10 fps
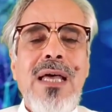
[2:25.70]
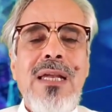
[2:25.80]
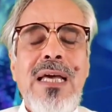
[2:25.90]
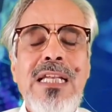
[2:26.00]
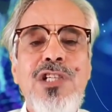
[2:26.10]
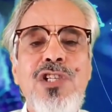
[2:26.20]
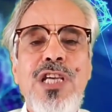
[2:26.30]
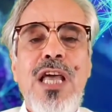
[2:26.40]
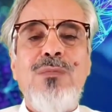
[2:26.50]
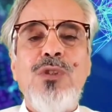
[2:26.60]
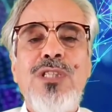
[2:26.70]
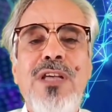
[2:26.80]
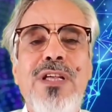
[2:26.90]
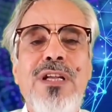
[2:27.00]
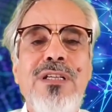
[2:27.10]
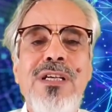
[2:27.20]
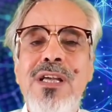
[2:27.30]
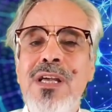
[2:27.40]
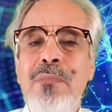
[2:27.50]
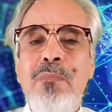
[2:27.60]
الخليجي المنتظر
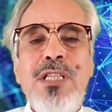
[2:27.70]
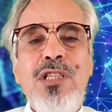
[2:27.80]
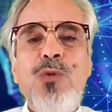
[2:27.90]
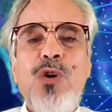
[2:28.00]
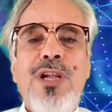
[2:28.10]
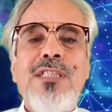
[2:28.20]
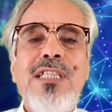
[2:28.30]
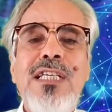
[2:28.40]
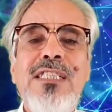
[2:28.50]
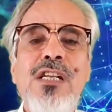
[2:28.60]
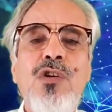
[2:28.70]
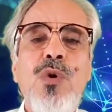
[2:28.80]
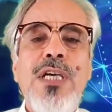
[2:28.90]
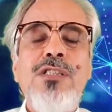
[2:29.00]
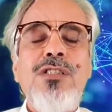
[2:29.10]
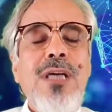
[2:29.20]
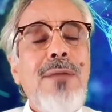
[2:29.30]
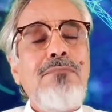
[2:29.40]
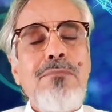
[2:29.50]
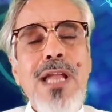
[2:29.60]
من ديمقراطيه الكويت
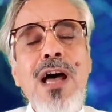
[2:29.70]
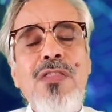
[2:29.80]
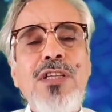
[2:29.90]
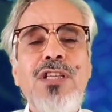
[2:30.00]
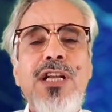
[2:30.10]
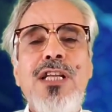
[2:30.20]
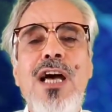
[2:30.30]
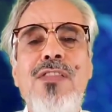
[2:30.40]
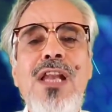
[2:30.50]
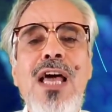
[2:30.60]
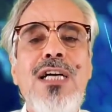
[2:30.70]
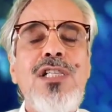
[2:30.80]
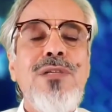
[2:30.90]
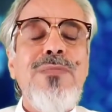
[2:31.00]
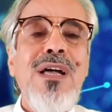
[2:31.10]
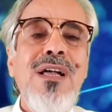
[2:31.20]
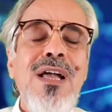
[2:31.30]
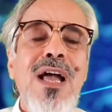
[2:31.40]
ام نهضه الرياض الحازمه